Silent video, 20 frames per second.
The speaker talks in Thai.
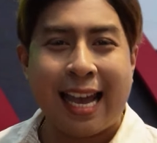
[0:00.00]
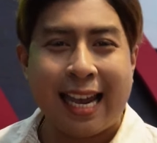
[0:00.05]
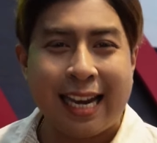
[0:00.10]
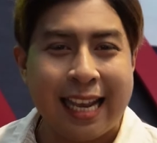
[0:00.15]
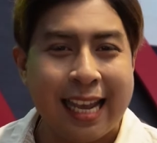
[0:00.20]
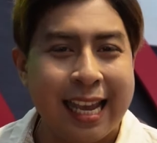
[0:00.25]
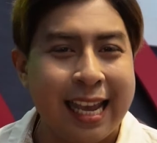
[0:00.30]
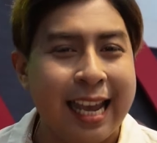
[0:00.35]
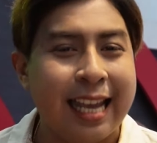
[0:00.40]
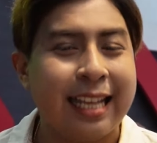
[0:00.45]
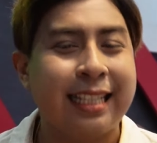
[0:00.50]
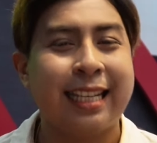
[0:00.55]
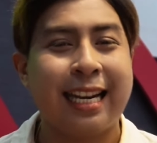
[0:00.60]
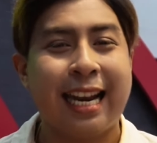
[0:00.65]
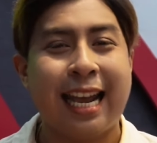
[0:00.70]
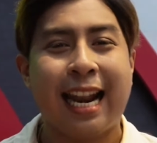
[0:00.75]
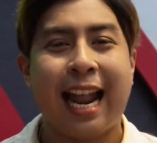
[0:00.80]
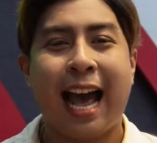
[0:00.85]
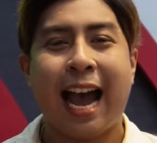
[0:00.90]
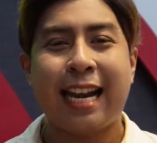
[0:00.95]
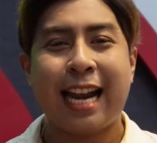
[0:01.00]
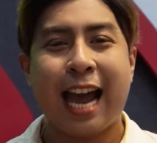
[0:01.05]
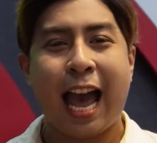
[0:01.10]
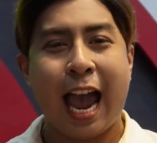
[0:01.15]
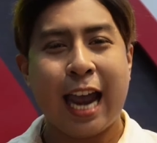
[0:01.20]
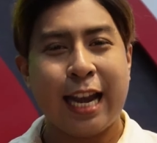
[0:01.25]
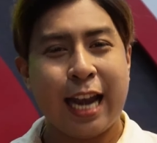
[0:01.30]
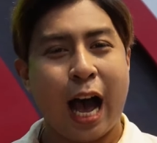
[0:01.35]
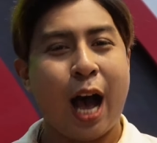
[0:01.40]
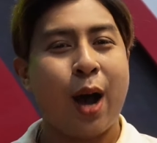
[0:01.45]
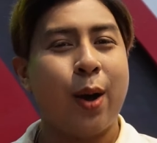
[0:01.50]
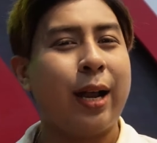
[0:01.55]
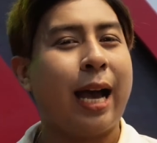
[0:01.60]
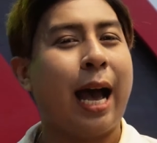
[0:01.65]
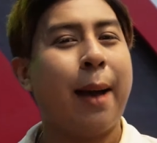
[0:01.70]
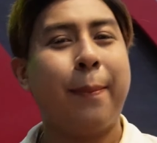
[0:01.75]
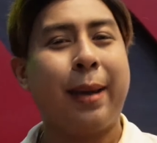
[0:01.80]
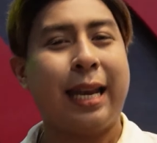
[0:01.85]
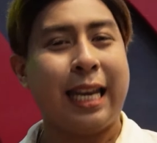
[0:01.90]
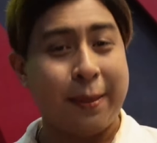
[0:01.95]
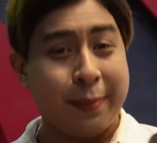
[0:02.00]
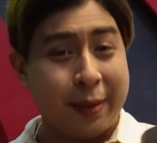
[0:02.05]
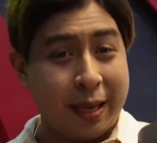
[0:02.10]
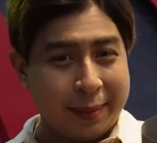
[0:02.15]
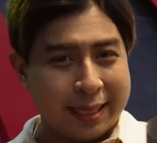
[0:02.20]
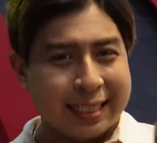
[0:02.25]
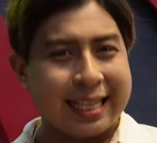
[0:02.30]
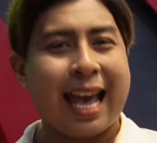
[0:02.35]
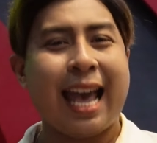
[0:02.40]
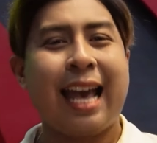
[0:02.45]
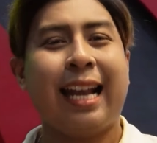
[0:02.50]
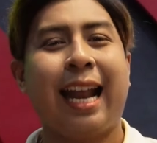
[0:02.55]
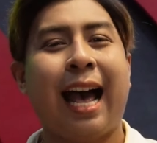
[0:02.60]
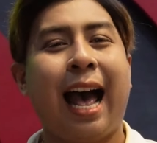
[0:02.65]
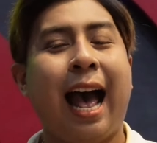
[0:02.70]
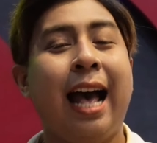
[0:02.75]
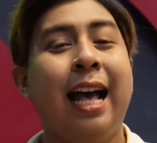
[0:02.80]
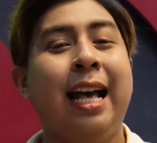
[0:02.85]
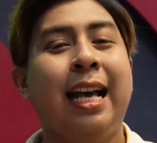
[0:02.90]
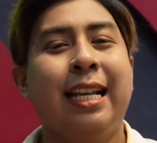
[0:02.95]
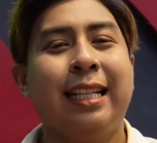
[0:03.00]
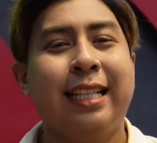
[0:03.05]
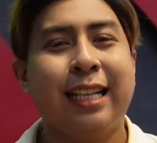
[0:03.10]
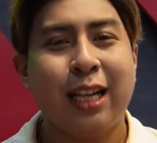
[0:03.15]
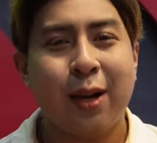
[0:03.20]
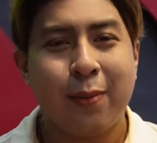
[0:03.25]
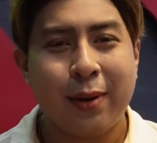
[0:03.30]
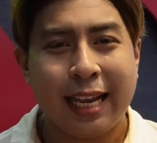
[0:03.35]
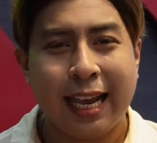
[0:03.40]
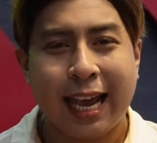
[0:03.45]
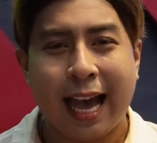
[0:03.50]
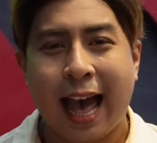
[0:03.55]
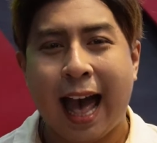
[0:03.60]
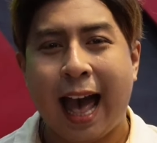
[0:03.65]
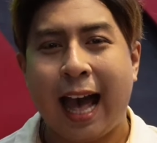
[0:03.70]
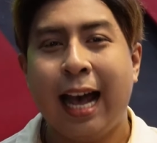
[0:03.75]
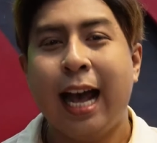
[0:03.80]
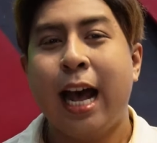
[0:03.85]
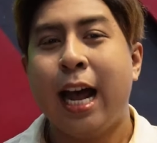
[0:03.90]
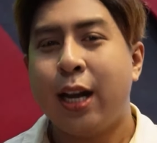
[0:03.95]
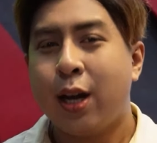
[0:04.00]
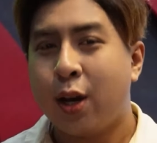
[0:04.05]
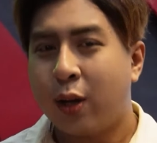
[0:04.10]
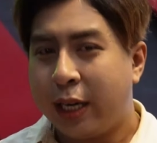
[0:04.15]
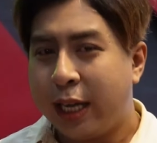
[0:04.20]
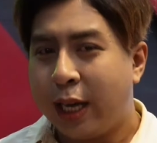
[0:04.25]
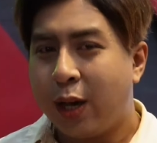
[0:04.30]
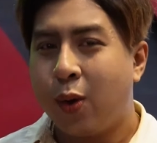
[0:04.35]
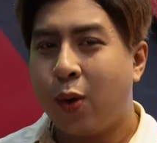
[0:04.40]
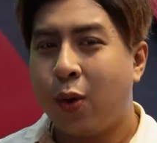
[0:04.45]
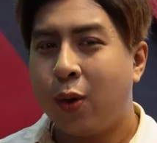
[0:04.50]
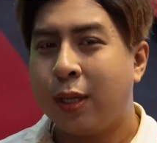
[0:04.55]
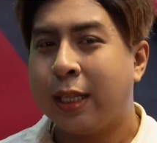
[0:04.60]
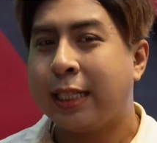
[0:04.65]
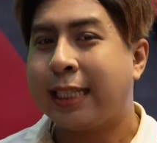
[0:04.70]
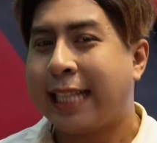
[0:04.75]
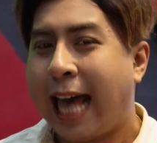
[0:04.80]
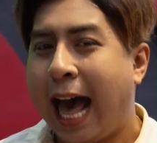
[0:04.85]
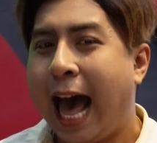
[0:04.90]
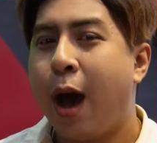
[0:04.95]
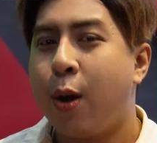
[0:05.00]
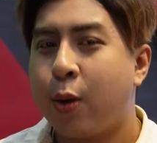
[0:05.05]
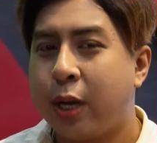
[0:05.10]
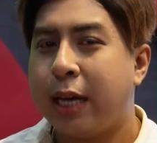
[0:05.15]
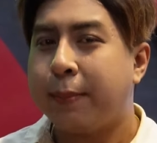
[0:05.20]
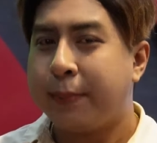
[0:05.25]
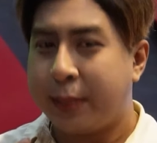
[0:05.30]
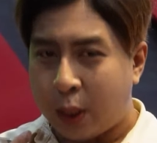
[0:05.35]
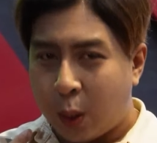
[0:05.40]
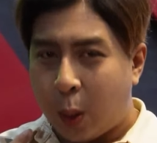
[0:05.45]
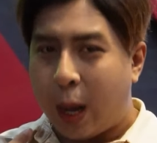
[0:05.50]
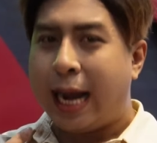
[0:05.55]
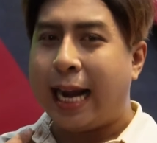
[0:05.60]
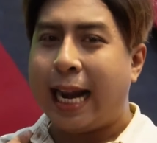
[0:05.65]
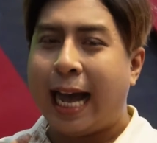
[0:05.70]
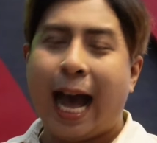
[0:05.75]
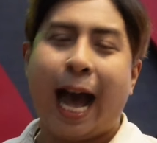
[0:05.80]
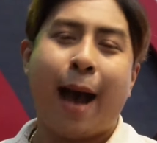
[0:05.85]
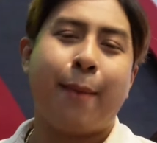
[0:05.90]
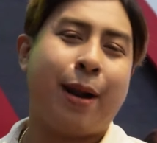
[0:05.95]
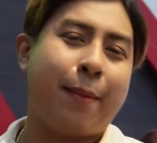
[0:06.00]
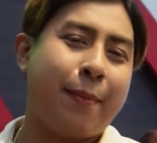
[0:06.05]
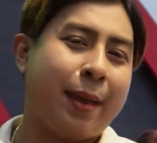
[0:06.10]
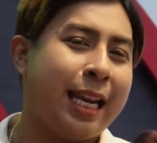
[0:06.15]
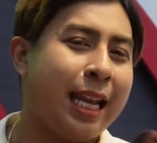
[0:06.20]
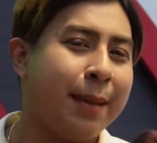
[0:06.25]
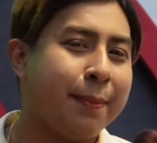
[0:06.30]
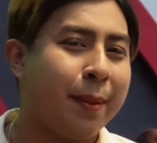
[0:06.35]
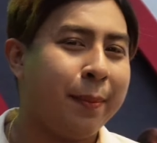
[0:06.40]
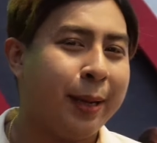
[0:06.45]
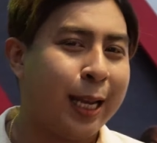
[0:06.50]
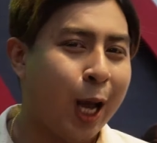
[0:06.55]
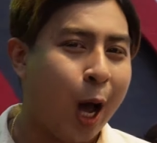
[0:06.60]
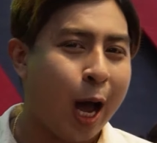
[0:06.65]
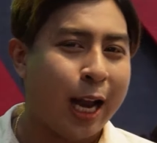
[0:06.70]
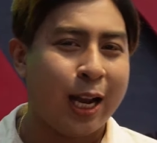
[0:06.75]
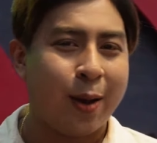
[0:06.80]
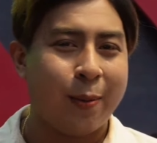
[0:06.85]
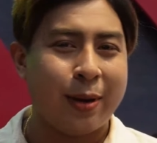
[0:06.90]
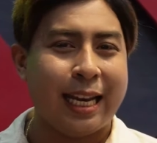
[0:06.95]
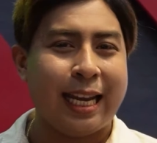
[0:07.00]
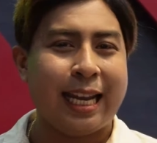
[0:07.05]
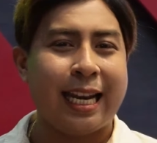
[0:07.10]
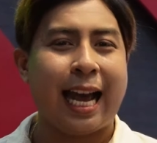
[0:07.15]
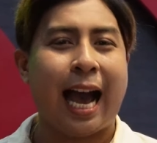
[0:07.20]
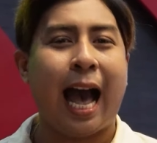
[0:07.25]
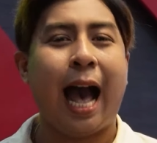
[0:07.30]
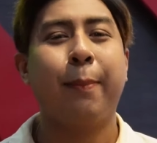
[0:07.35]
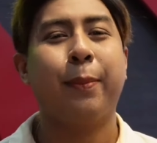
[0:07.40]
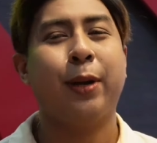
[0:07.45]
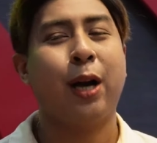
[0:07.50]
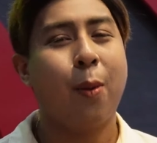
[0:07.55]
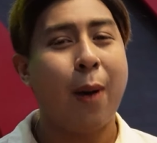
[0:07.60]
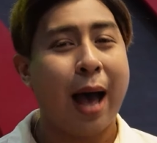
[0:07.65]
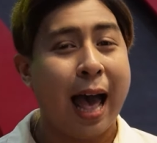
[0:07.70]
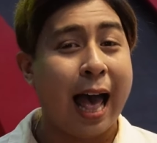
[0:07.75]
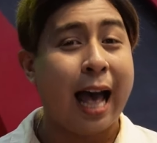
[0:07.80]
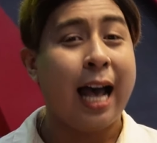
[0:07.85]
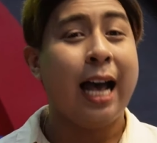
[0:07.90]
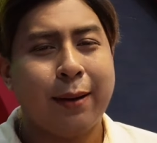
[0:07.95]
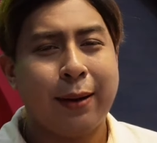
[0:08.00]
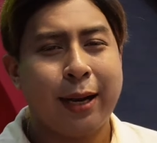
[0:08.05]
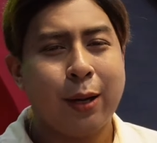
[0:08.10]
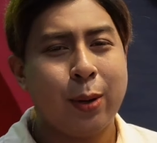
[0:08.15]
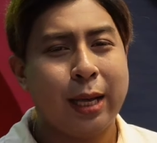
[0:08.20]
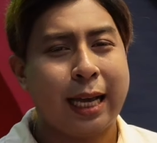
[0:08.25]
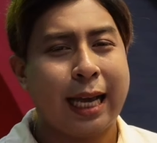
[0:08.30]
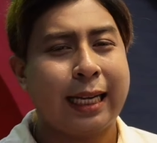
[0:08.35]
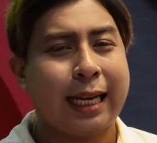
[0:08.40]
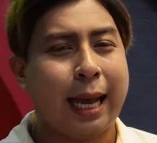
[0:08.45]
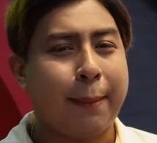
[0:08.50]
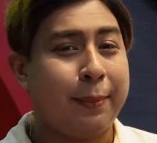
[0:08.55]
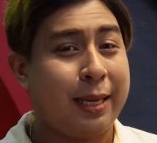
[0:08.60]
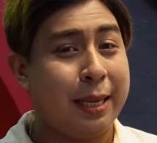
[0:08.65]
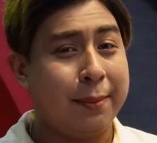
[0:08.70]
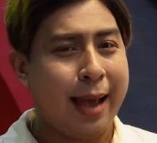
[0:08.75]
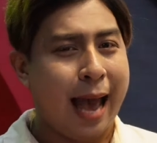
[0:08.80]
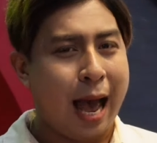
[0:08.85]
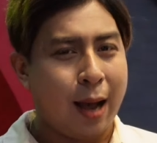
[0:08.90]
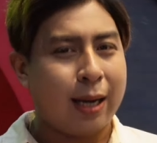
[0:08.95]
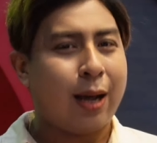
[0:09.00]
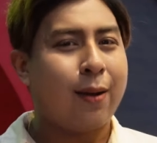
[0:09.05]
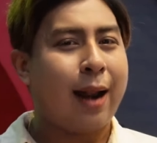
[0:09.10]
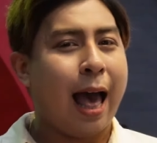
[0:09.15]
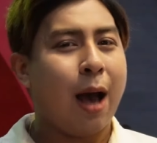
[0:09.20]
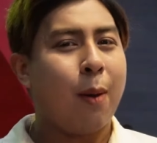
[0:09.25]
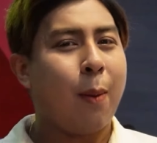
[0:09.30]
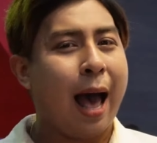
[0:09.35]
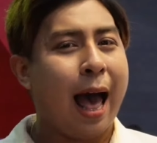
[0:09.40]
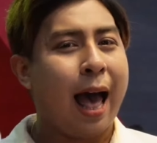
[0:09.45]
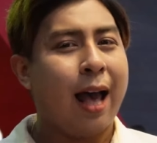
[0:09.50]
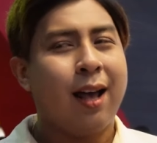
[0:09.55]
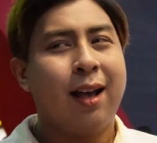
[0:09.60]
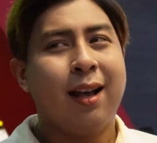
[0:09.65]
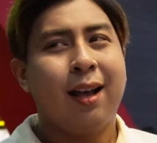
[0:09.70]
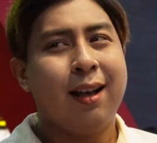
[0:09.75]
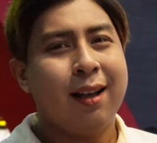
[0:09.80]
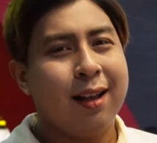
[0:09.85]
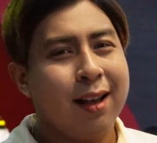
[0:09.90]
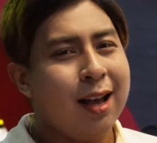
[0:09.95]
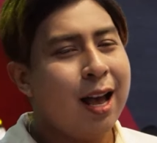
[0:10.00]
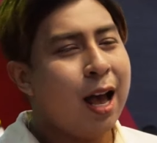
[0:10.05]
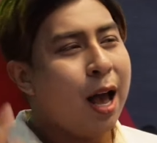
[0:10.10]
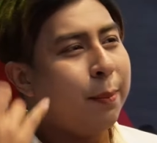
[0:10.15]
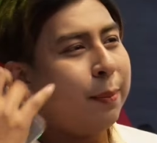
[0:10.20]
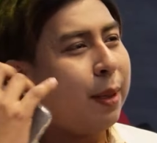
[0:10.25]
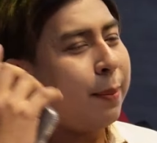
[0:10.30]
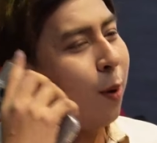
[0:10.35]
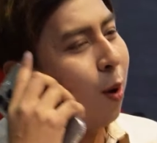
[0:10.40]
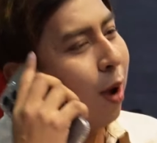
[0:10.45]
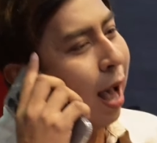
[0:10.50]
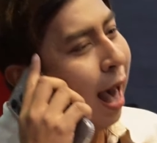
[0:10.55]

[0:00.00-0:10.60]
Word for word: เดลี่เสน่ห์ร้ายนไอดอลนะคะเป็น EP พิเศษนะคะ ซึ่งในวันนี้ค่ะ น้องนิวสาวเกือบสวยนะคะรับหน้าที่เป็นพิธีกรในวันนี้นะคะ เพราะว่าเราได้คุยกันกับทีมงานของเราแล้วว่า เออพี่โป